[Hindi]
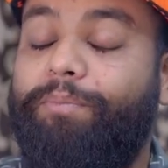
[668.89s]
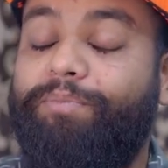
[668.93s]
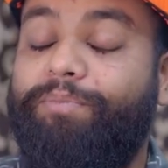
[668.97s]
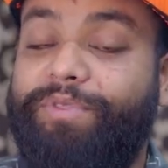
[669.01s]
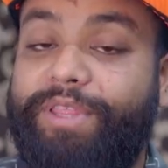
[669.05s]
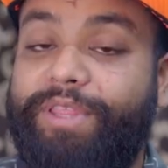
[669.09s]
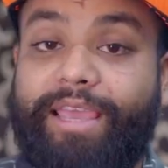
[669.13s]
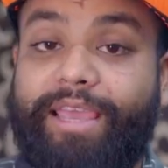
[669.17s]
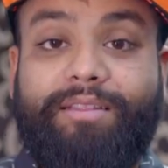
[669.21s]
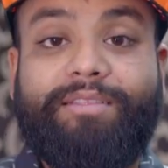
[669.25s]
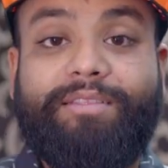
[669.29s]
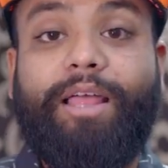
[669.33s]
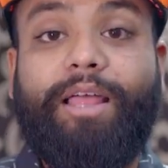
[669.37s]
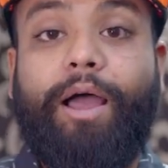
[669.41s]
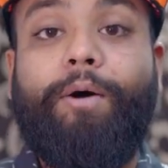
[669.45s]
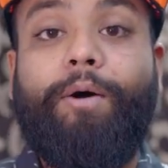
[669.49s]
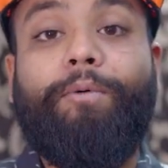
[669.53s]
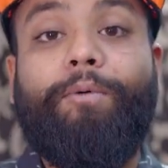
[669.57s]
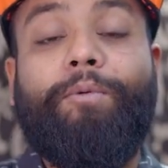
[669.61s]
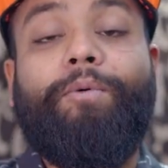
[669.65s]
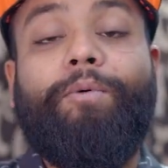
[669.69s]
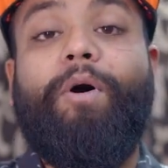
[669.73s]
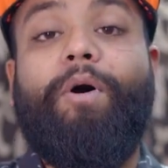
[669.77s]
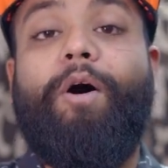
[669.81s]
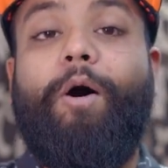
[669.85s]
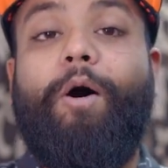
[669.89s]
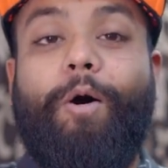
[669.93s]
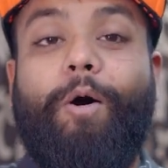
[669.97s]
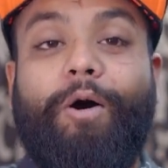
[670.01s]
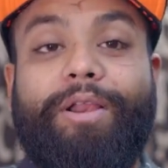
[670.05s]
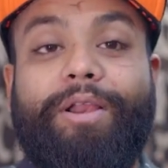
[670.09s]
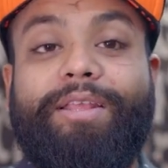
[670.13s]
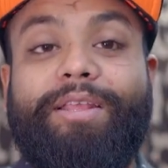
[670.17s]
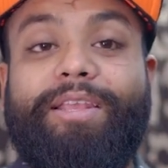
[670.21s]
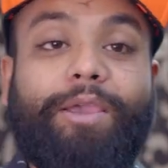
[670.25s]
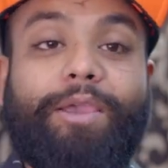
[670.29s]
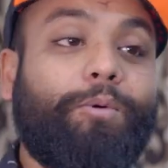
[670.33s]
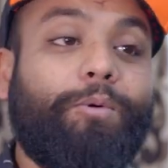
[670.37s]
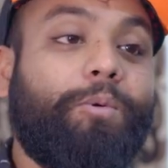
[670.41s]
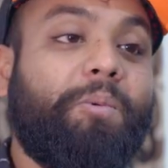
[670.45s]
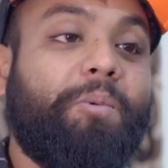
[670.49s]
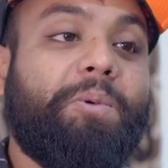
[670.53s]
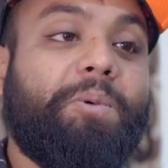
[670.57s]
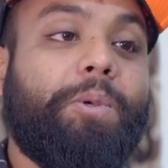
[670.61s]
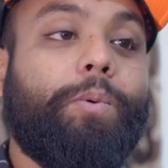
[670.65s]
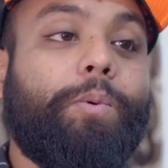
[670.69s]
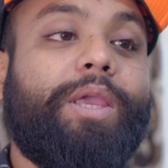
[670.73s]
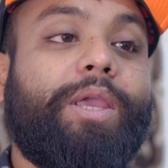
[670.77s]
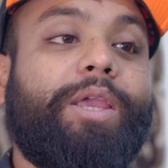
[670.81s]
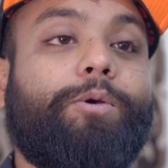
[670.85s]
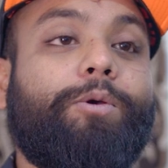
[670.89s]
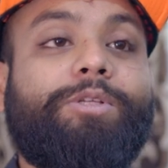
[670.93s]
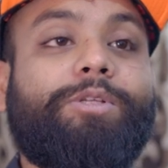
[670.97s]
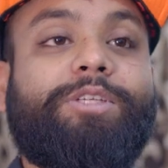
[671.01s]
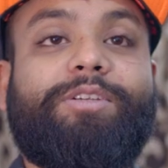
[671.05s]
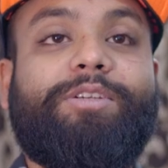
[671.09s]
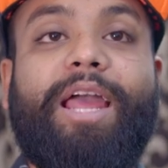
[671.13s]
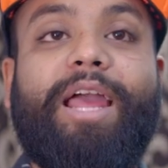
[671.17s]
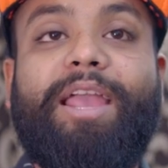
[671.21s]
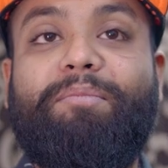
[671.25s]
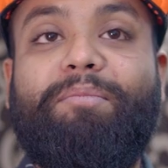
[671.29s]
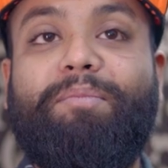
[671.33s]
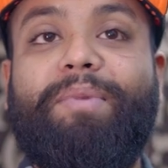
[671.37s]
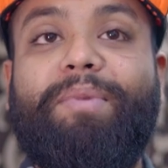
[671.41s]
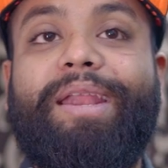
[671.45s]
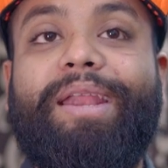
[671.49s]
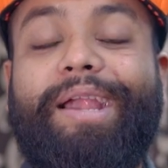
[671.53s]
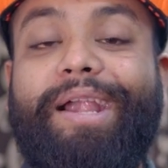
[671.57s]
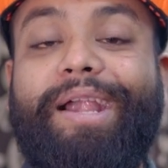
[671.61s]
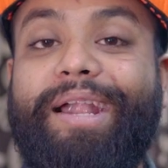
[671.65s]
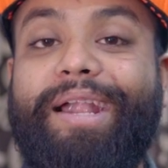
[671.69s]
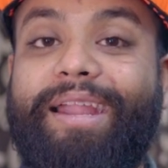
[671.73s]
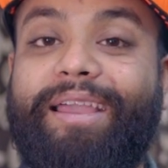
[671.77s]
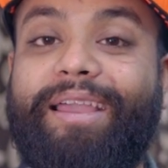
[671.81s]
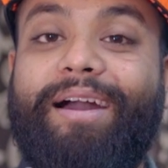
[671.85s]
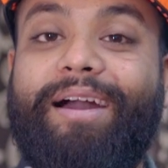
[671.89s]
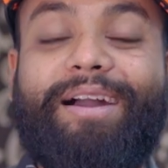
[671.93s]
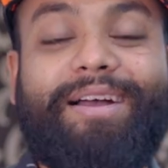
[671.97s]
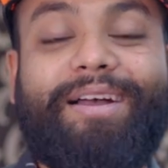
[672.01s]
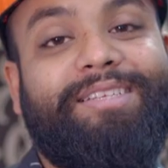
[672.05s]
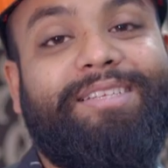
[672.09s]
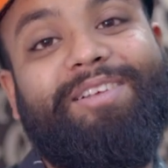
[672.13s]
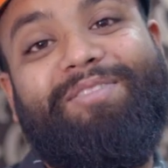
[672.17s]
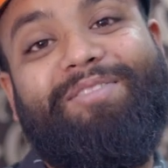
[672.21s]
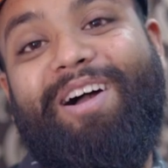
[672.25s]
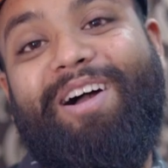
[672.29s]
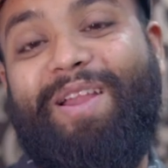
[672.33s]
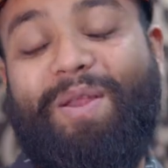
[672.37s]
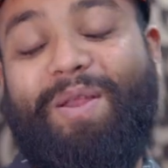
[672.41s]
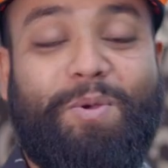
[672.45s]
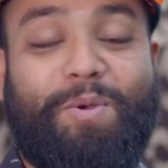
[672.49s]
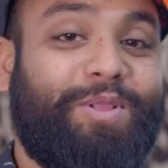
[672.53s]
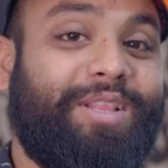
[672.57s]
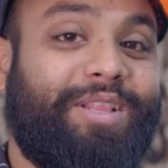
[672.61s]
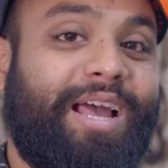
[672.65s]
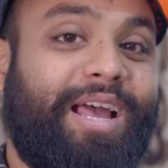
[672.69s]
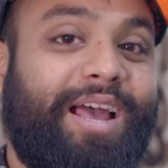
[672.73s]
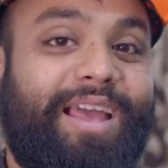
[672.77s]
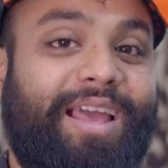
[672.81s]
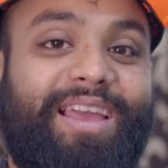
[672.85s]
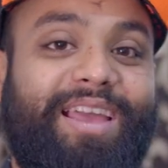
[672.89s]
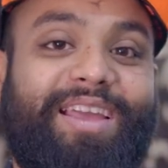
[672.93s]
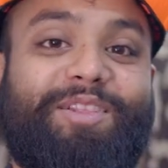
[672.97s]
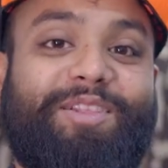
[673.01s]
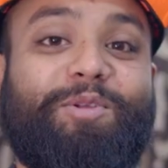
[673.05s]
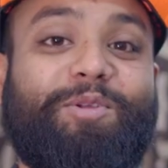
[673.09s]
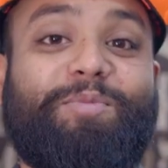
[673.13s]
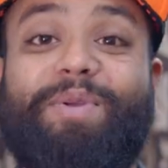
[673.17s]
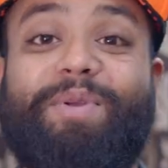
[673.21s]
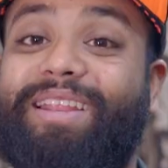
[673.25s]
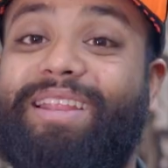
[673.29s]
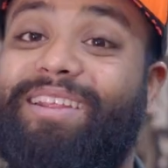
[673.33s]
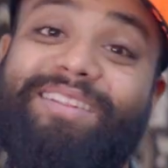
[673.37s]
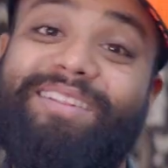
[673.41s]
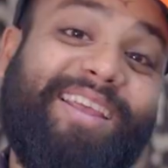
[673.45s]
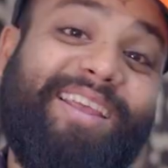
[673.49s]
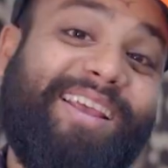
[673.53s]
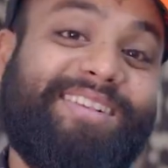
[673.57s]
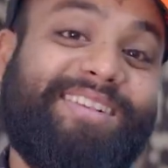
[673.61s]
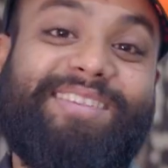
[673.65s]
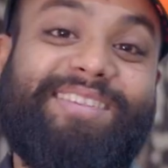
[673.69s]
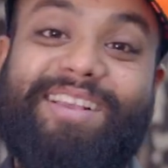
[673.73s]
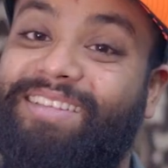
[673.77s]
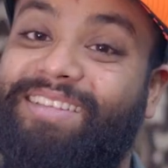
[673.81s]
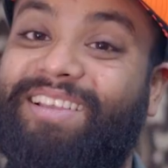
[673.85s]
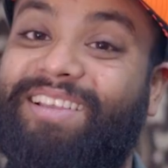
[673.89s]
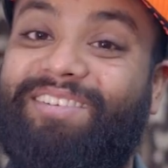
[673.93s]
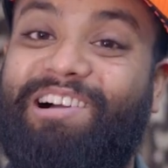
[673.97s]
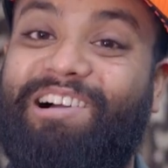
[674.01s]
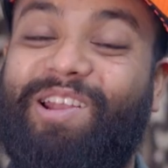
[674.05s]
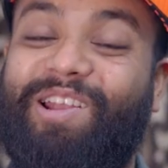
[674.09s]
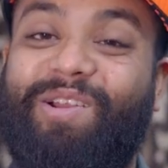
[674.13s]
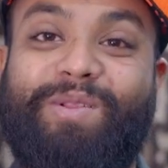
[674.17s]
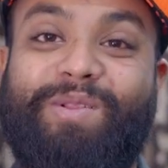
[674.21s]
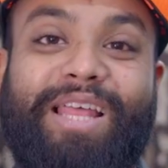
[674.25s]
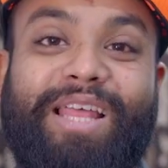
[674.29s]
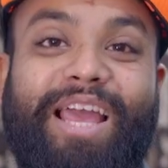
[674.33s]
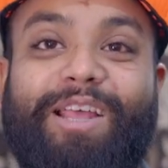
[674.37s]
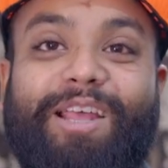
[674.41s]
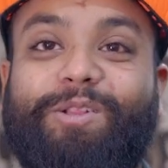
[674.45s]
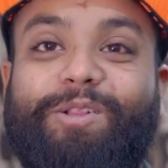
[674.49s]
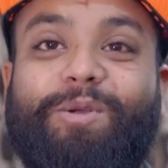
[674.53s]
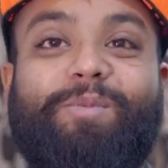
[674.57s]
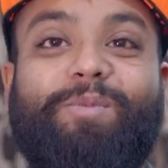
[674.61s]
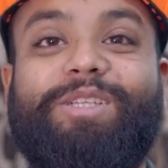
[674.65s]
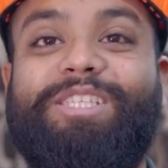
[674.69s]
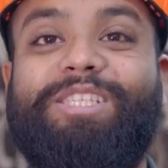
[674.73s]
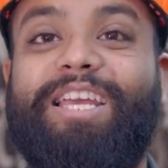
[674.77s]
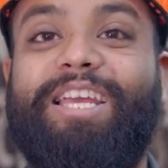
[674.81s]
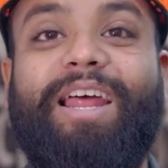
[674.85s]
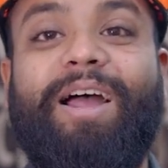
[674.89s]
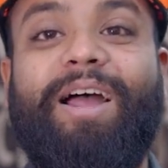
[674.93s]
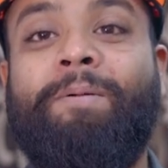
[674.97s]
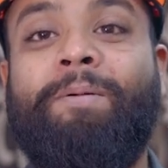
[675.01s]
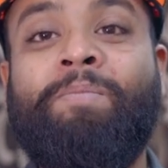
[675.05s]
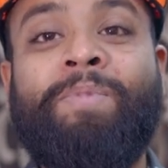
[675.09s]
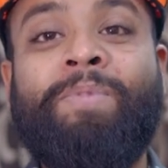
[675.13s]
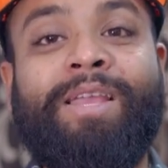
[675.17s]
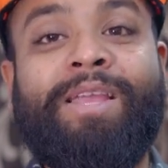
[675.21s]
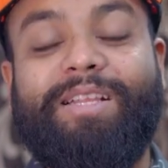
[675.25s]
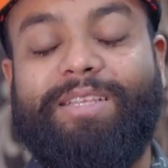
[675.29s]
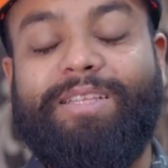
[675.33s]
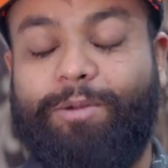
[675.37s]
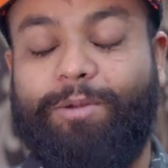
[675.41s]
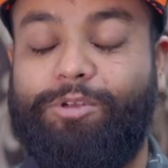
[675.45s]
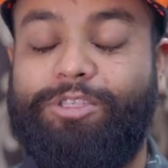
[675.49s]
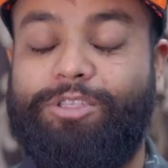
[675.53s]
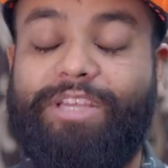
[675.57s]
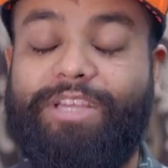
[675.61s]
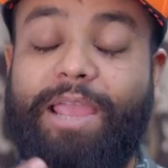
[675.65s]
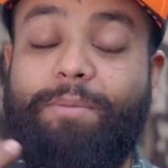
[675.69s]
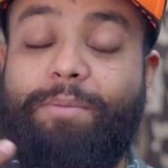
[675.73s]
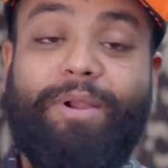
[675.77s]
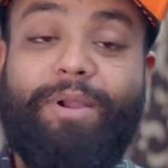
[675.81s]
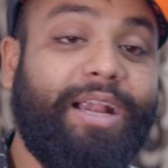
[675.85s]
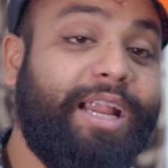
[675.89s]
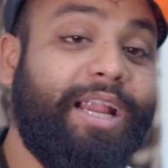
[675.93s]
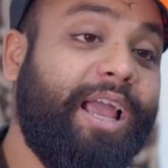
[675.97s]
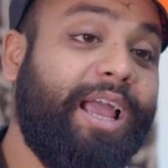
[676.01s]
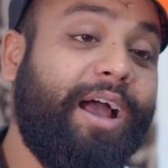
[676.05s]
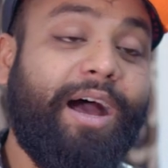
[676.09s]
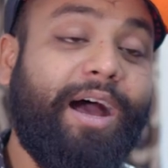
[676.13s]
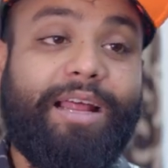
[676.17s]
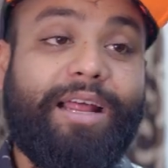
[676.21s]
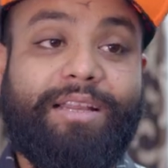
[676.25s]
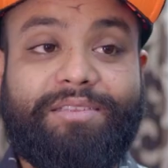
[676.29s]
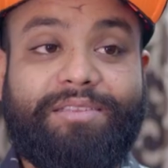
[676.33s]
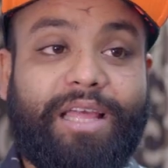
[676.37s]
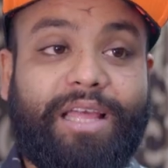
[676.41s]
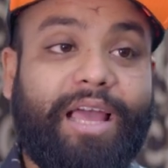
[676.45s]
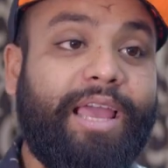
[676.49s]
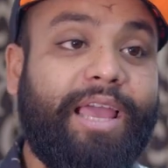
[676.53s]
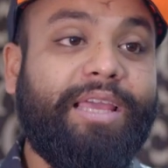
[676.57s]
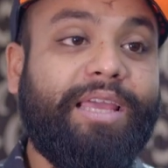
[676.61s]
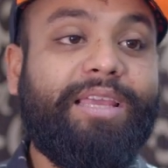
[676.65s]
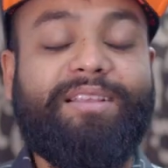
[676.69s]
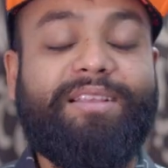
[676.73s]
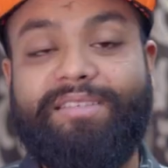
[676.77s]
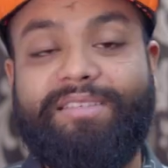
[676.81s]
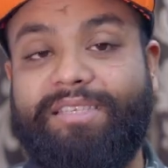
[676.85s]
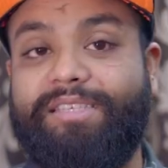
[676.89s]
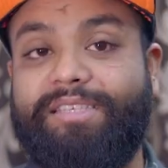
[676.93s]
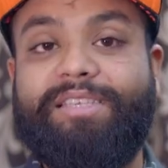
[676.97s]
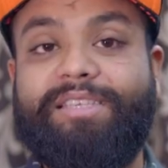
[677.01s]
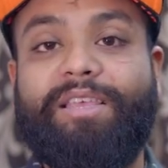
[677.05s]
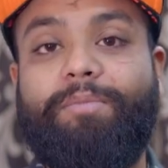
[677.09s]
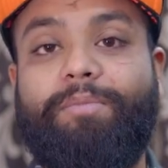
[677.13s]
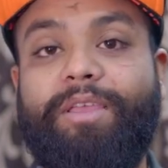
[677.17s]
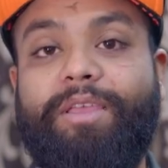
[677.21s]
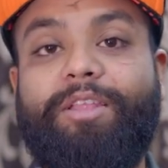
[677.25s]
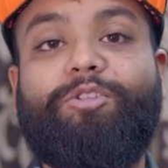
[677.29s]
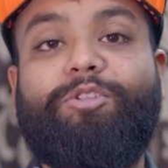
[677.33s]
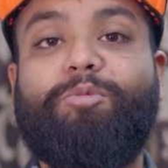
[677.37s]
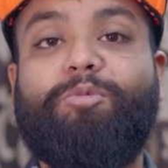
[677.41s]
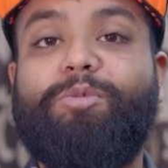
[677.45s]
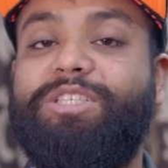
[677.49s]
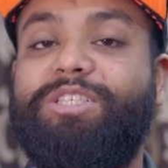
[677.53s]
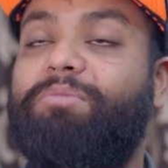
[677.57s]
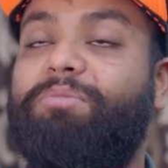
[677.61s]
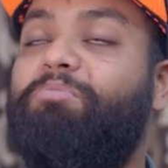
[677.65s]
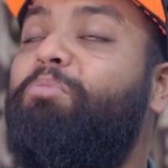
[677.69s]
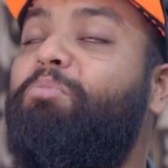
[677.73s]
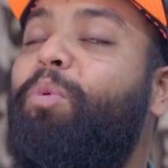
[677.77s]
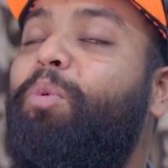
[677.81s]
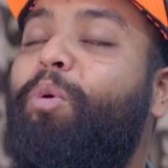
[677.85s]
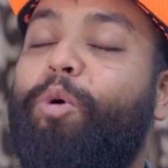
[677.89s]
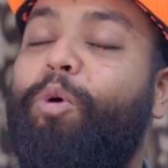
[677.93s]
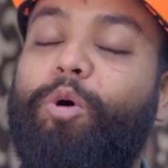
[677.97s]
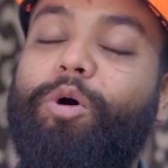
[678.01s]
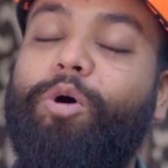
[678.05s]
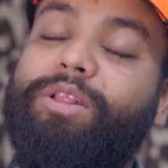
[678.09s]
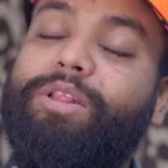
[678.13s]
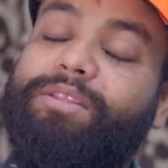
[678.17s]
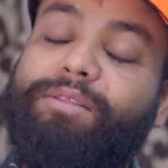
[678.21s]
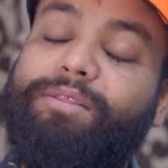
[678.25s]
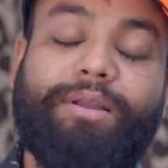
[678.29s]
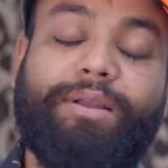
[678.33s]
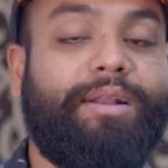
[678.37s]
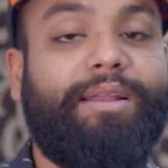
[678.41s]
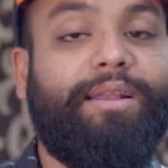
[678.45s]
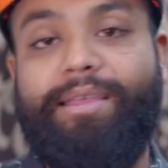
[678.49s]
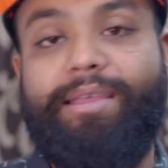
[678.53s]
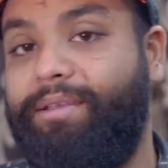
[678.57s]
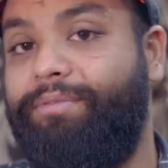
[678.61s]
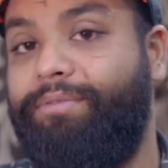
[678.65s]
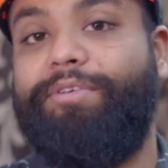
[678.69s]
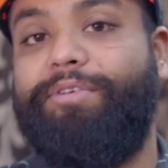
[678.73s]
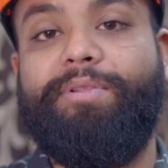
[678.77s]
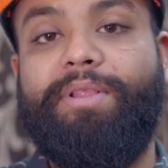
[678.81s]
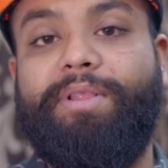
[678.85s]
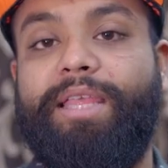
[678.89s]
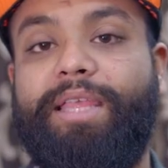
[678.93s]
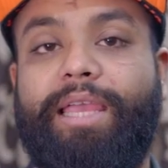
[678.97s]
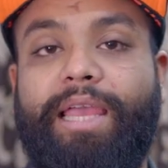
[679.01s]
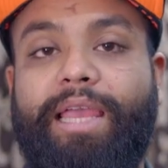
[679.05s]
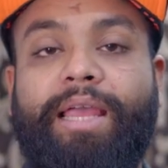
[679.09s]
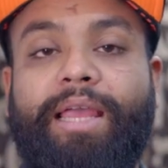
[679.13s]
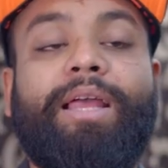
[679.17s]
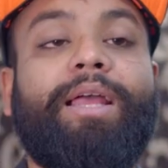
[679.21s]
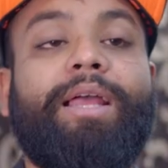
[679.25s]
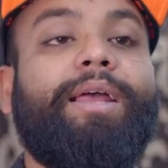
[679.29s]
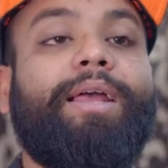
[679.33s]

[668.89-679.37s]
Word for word: देखता हूँ और क्यों क्योंकि उस टाइम मेरे इंडिया का सवाल होता है तो मेरे देश का सवाल होता है तो मुझे ना जब उस टाइम इंडिया हारता है किसी से भी तो मुझे बहुत तकलीफ़ होती है